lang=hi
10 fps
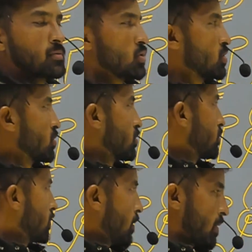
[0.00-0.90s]
तो
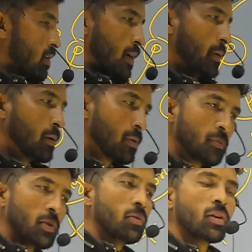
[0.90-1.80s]
अपने को हाइब्रिड
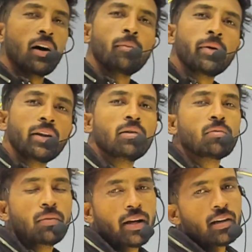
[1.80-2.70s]
प्राप्त नहीं होगा हाइब्रिड नहीं
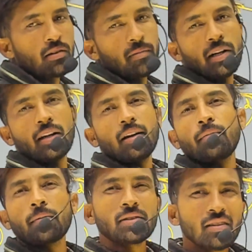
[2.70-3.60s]
मिलेगा तो अपना क्या
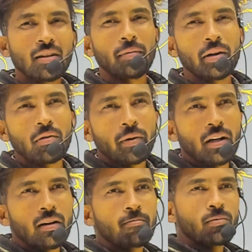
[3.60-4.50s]
पर्पज नहीं कंप्लीट हो
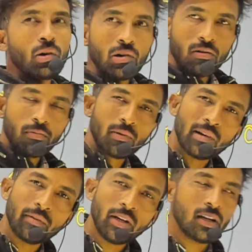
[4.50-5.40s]
पाएगा और
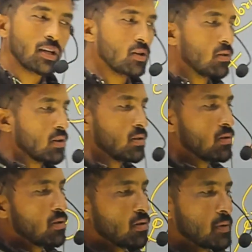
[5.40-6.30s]
प्रॉब्लम ये कि दोनों के
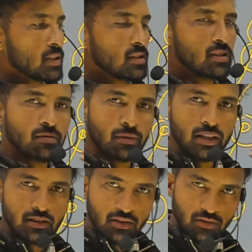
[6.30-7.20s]
दोनों ग्रोप कैसी है बाई
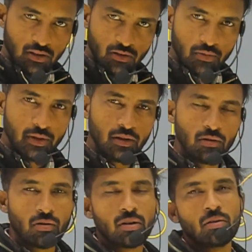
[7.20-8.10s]
सेक्सुअल ग्रोप है
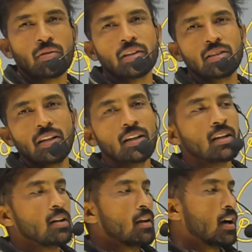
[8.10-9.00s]
दोनों की दोनों कैसी
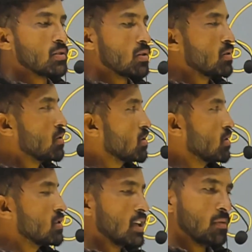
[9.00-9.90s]
है सॉरी दोनों के
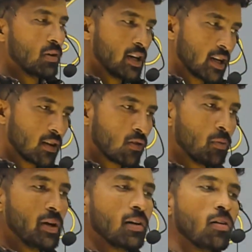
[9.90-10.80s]
दोनों सेल्फ पोलिनेटेड ग्रोप
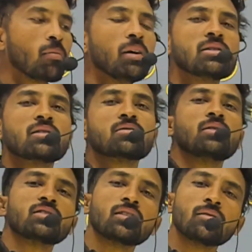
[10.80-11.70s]
है और बाई सेक्सुअल
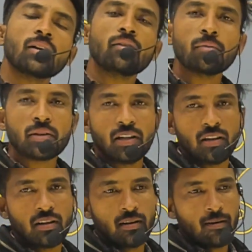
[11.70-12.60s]
इसके अंदर फ्लावर प्रजेंट है